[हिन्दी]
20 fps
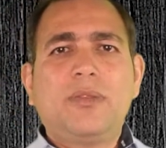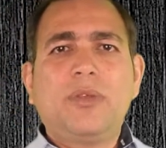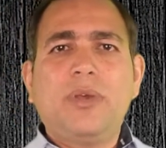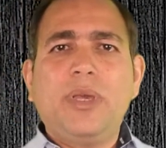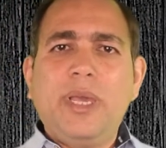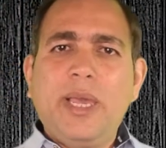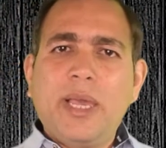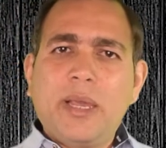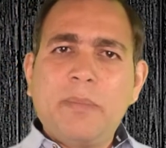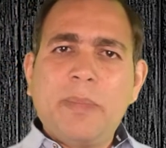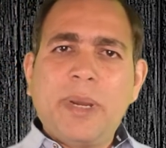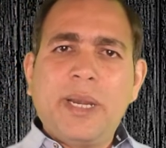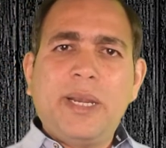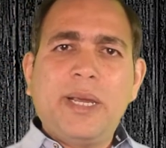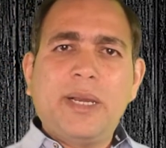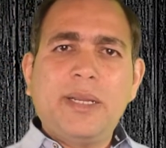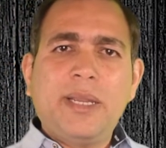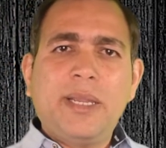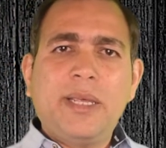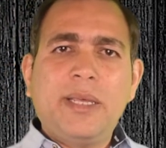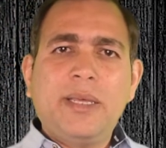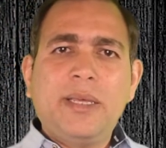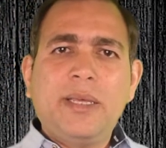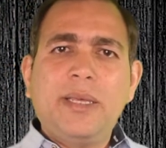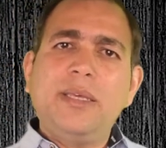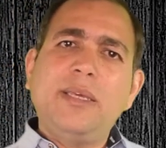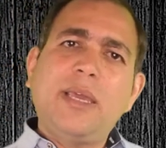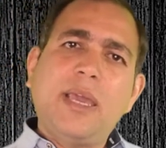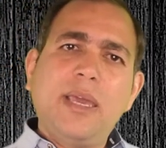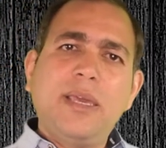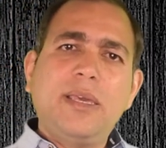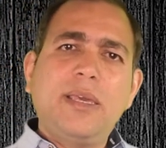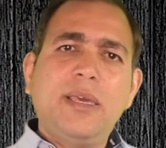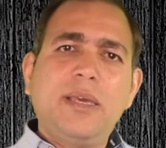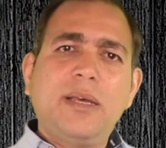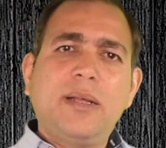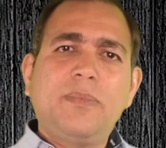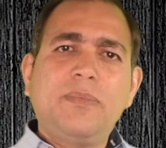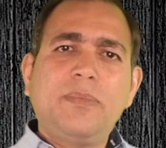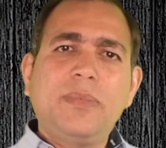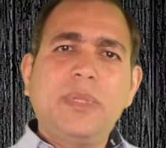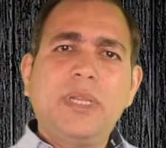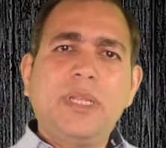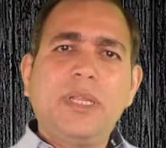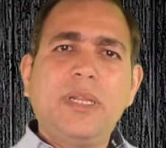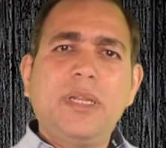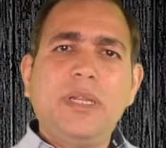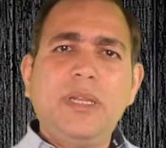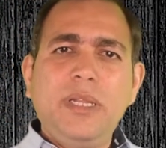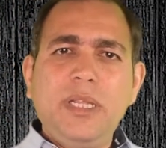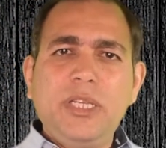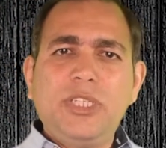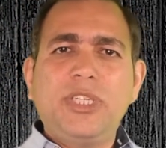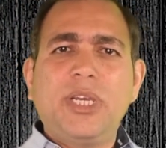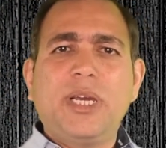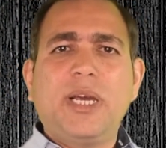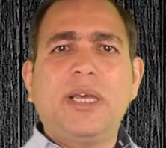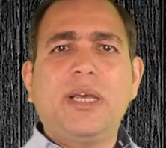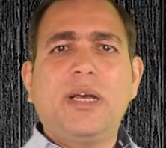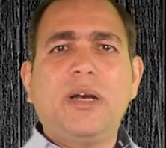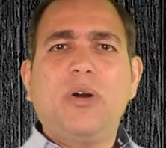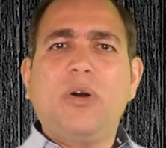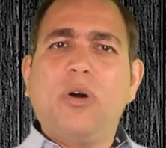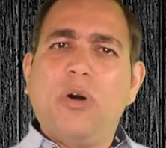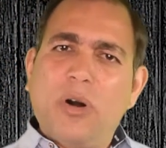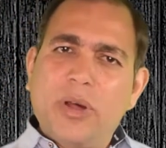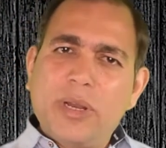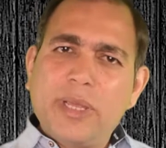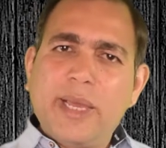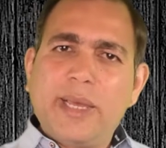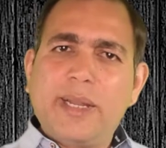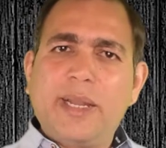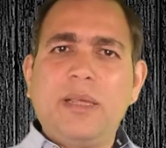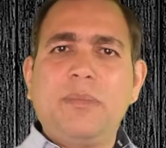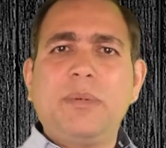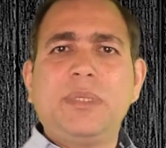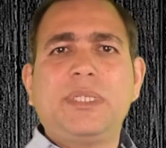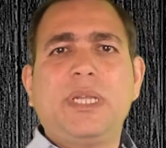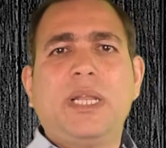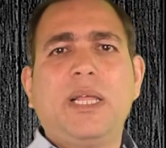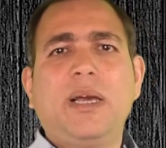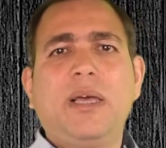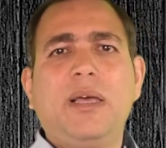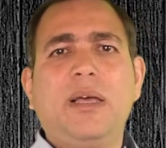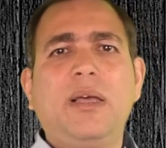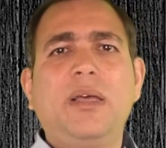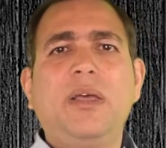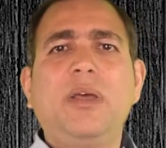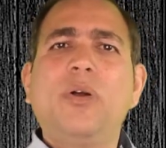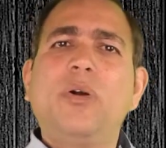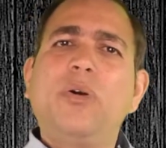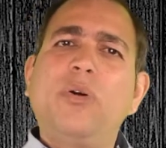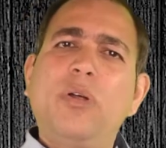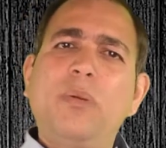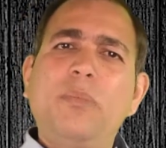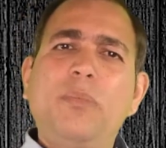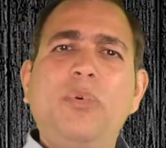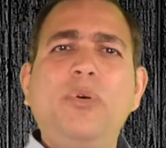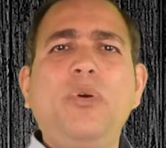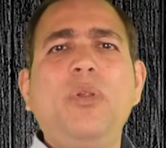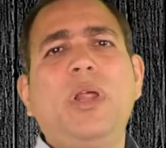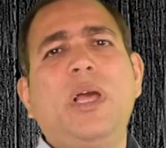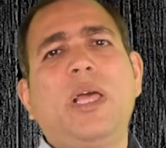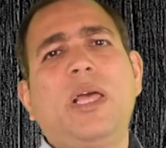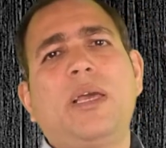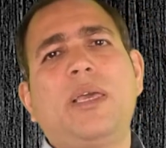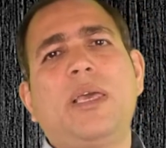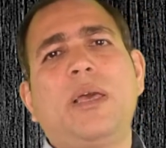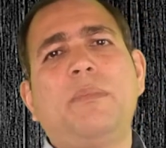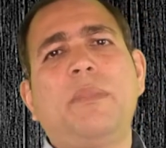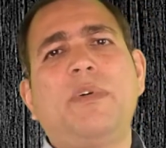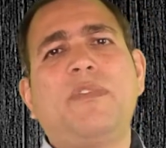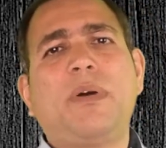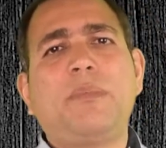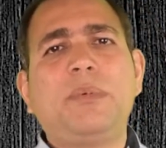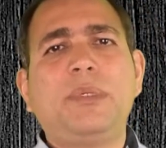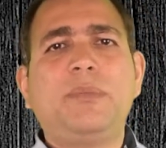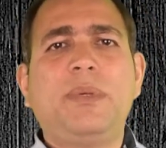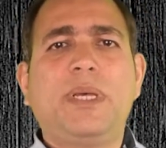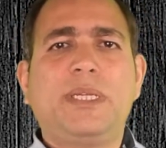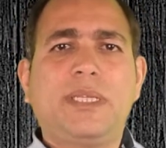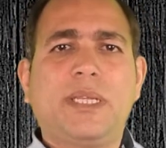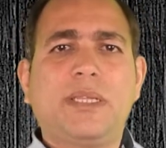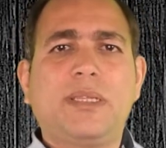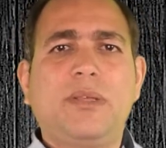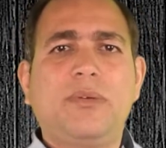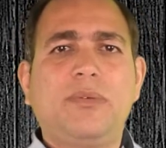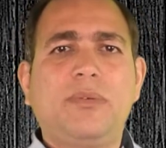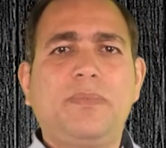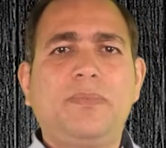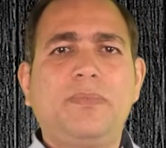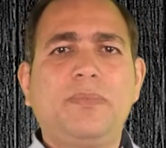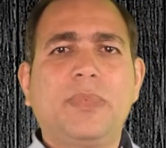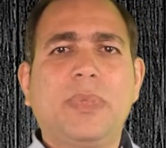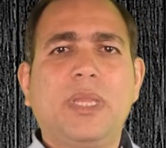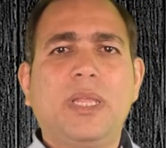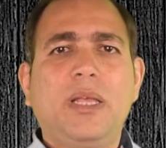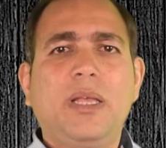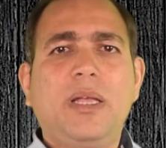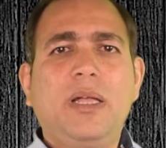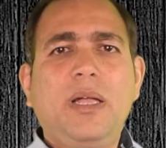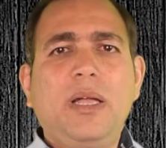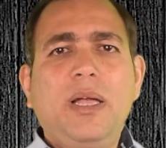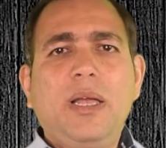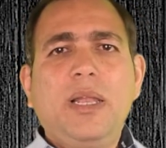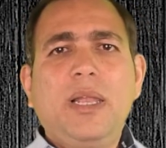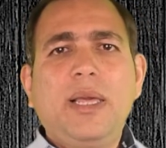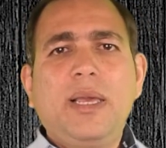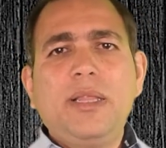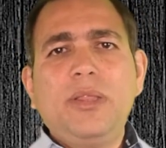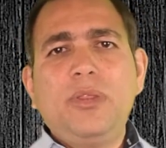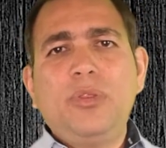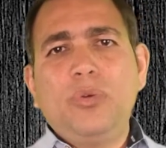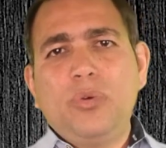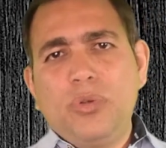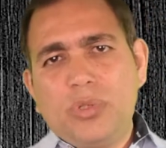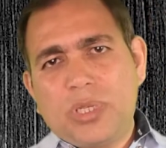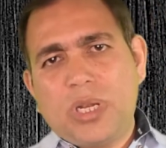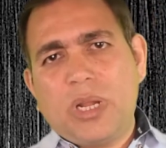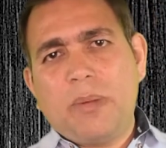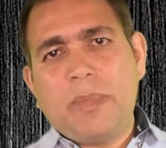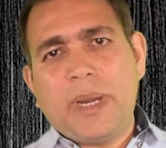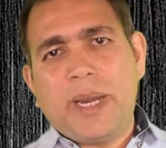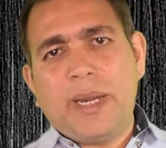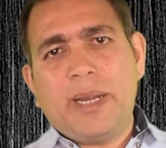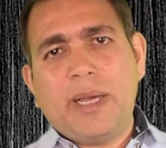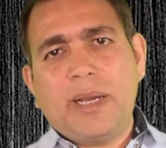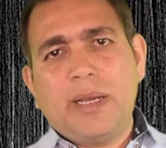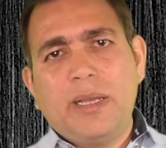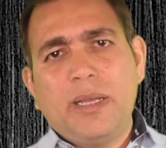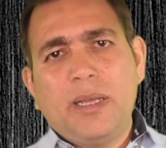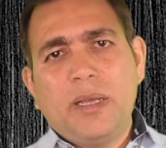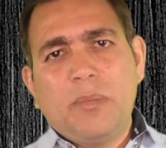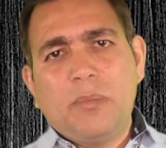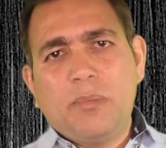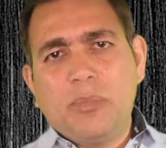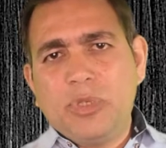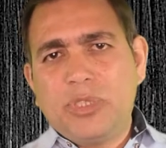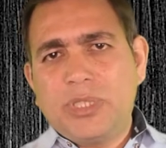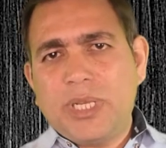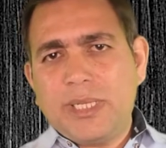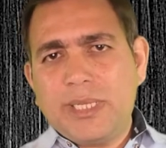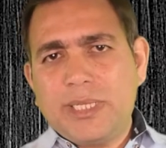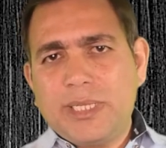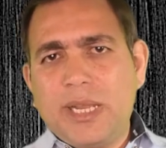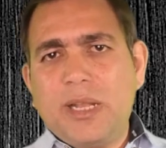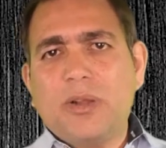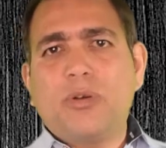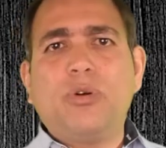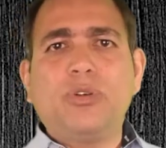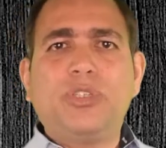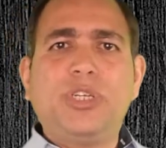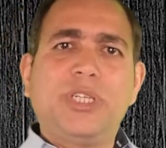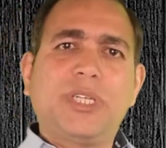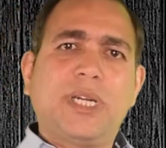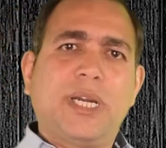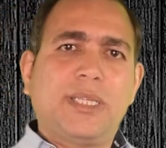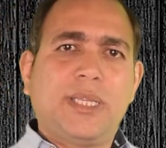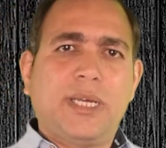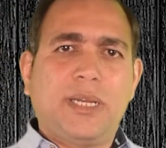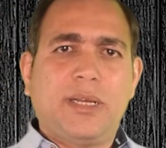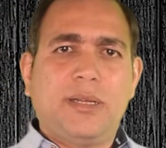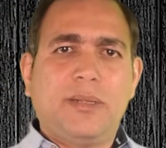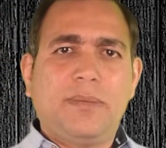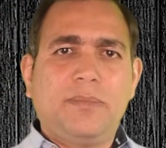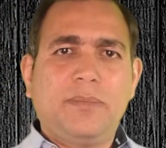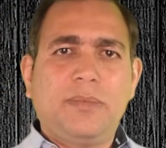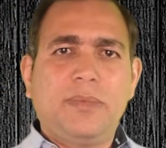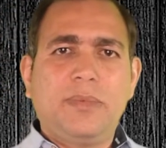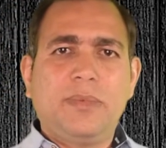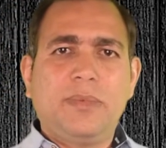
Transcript: तो एक मेंढक ने यही किया नीचे गया और गहराई में चला गया और भूल गया कि अब मैं वापस भी आ सकता हूं लेकिन दूसरा मेंढक मुसलसल कोशिश करता रहा